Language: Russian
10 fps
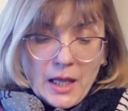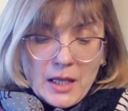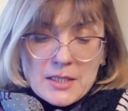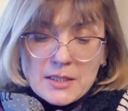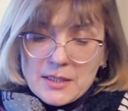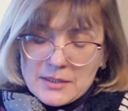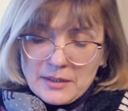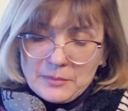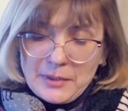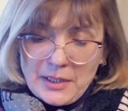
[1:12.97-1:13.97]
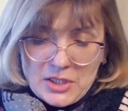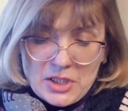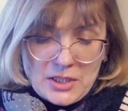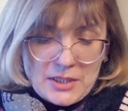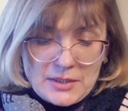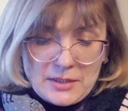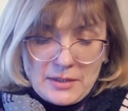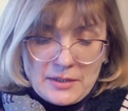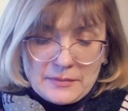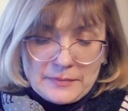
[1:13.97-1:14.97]
И сказан младший из
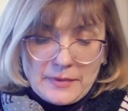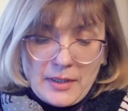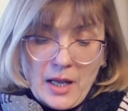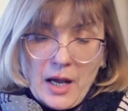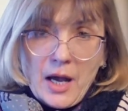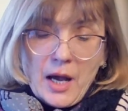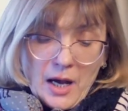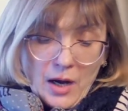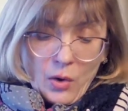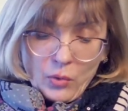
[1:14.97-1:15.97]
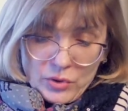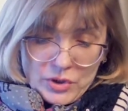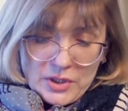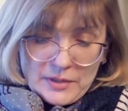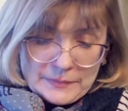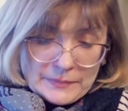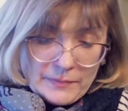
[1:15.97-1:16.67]
них, «Отче,